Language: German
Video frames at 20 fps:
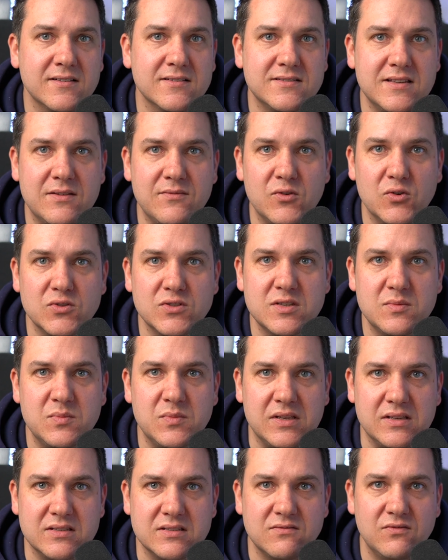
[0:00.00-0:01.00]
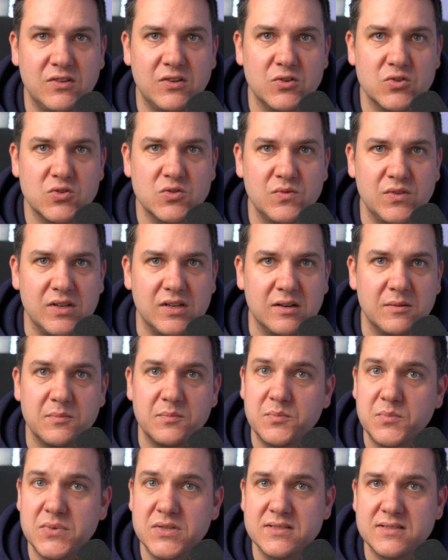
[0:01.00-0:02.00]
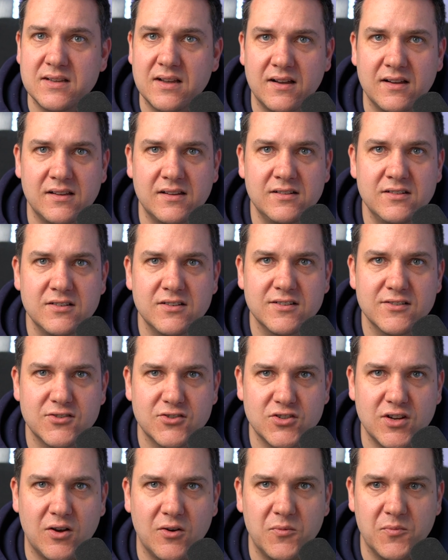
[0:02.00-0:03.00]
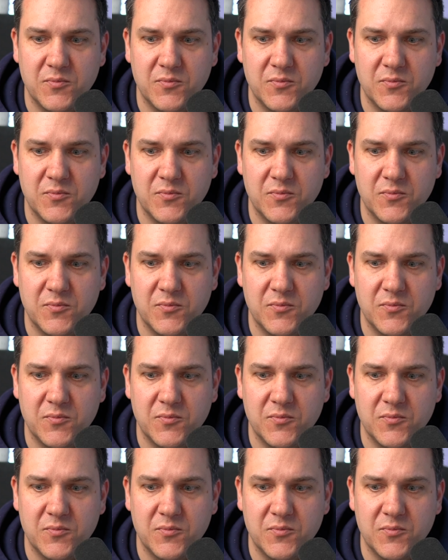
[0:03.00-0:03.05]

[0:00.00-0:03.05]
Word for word: sehen wir uns im nächsten Video schon wieder. Bis dahin, ciao.